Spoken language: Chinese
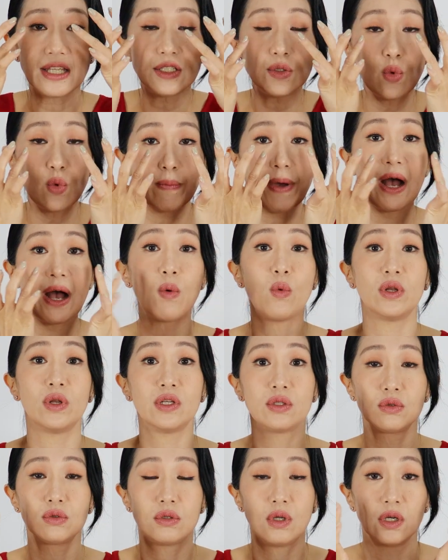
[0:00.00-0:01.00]
但是我怕我
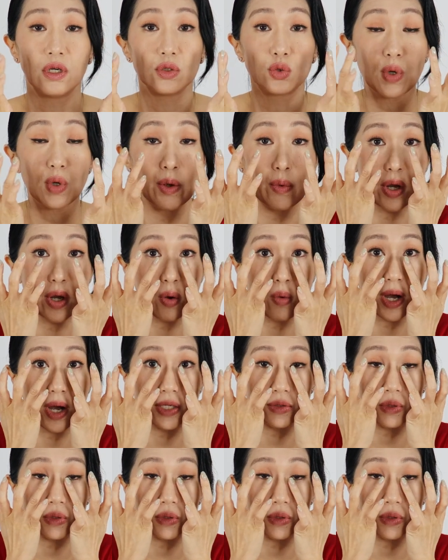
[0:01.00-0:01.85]
的呃妆会化，